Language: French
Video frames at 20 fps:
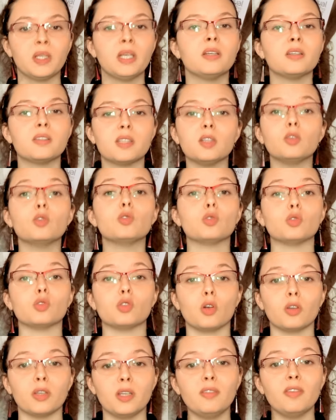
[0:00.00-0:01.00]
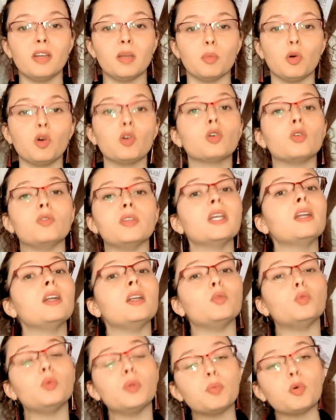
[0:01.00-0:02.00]
C'est de ce genre d'événement que viennent
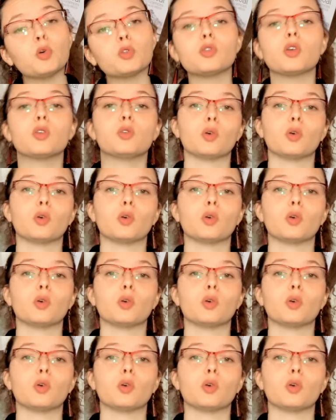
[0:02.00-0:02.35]
les 8%